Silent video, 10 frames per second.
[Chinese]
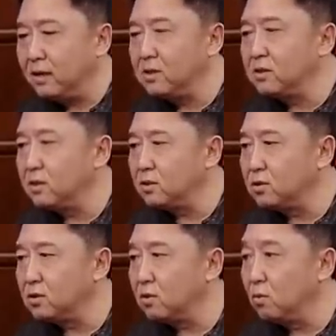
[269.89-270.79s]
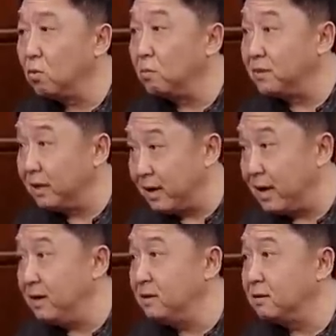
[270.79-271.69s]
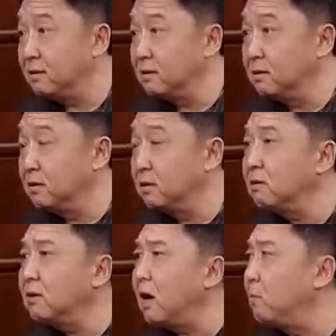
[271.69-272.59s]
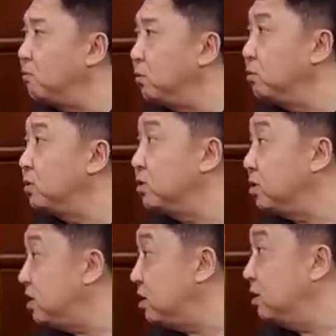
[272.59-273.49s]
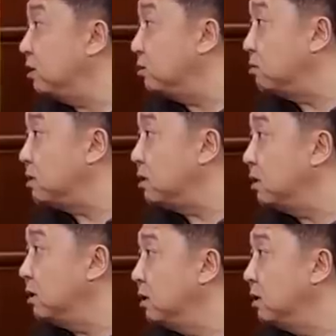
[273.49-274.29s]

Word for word: 但是呢，就是我们在台上，可能大部分东西是即兴的东西。